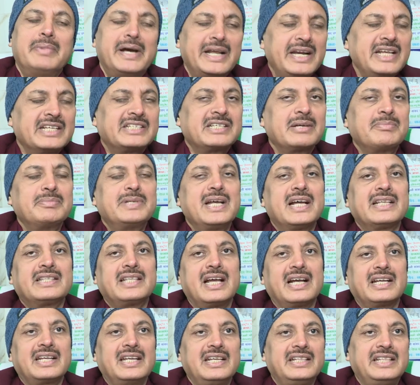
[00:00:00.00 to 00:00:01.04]
मैंने समझा
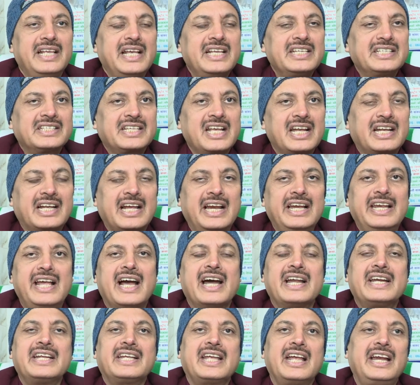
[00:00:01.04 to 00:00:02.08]
था कि देश के
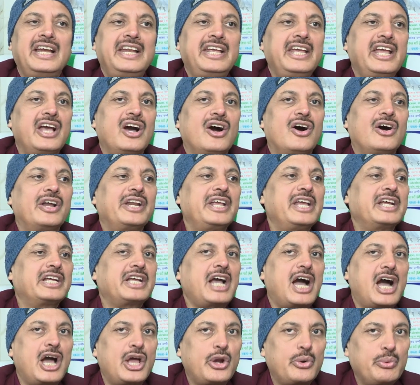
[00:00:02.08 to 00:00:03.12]
कल्याण के लिए और
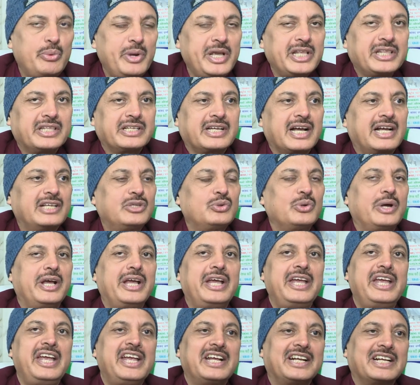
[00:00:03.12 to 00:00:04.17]
एक आयुर्वेद का जो
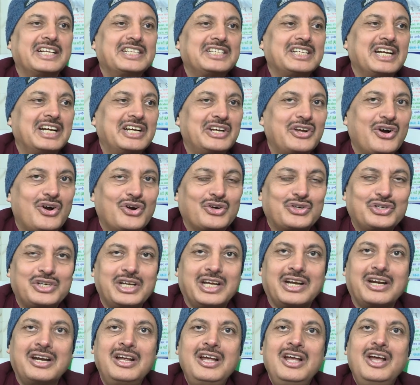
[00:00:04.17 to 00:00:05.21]
है एक अच्छा
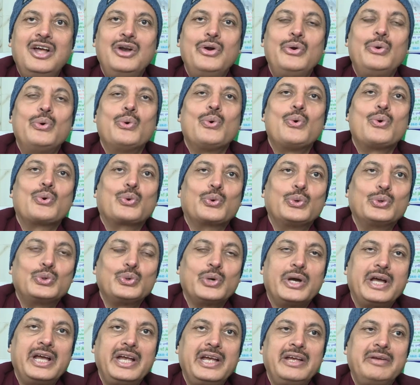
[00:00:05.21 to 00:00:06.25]
डॉक्टर लोगों को
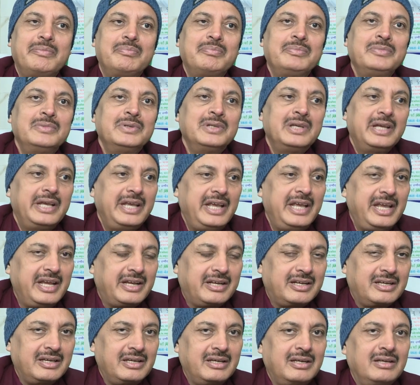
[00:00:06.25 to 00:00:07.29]
जो है
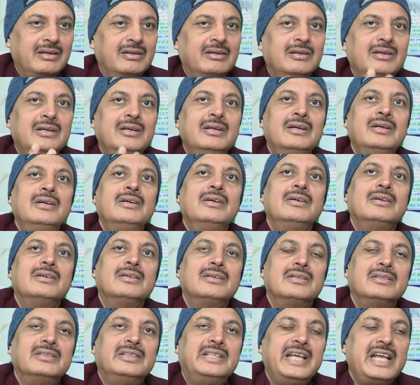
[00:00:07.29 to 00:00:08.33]
एक
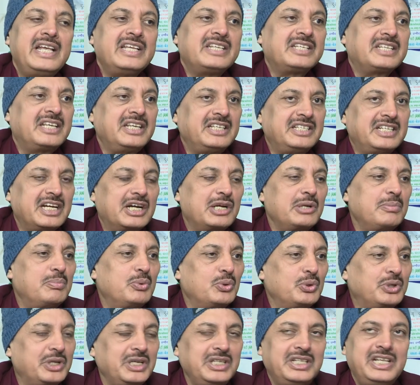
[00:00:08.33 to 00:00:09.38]
देश की जड़ी
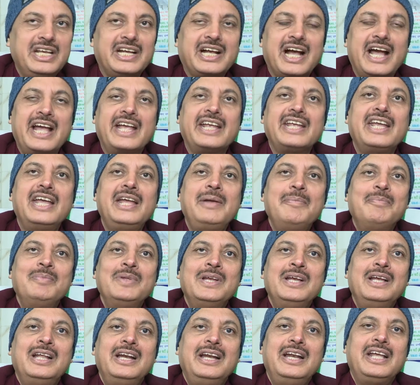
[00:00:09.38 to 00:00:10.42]
बूटी दिखाएंगे
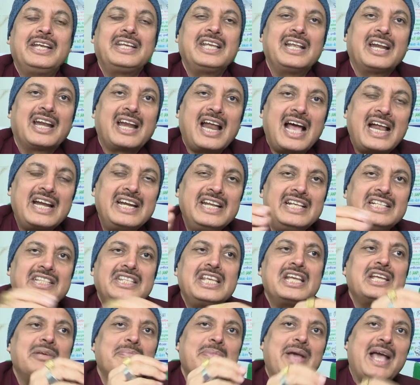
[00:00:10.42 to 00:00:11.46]
लेकिन
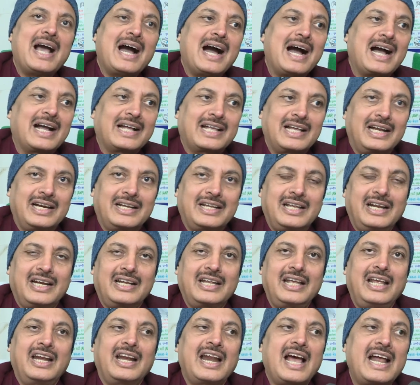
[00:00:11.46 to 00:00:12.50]
राजनीतिक में आ कर
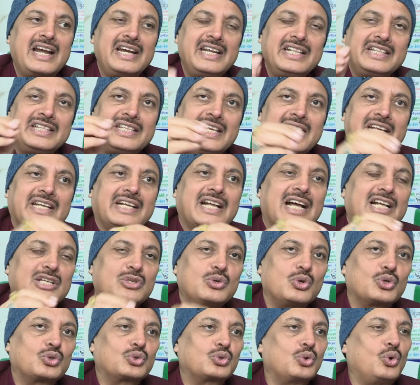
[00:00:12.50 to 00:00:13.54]
करके राजनीति का
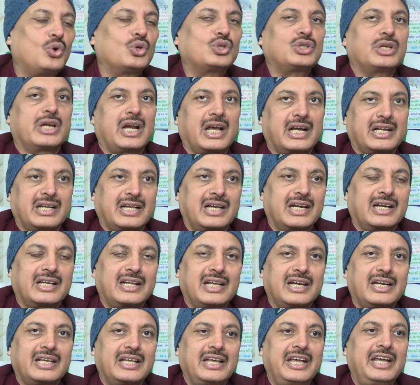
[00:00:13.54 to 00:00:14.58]
जो सोच रख कर
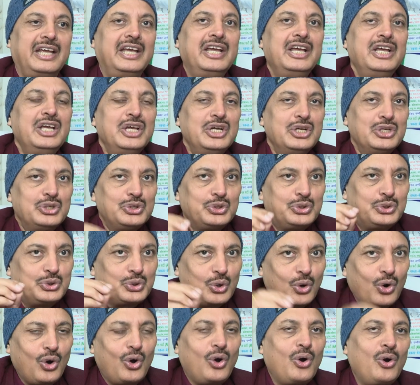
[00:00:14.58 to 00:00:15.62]
करके
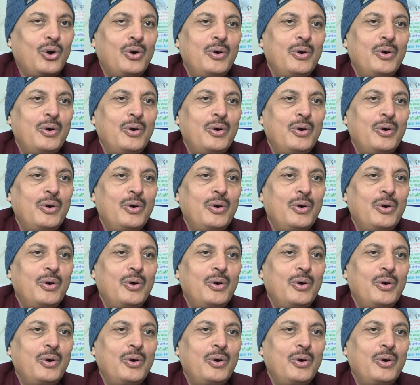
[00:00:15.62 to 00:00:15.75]
जो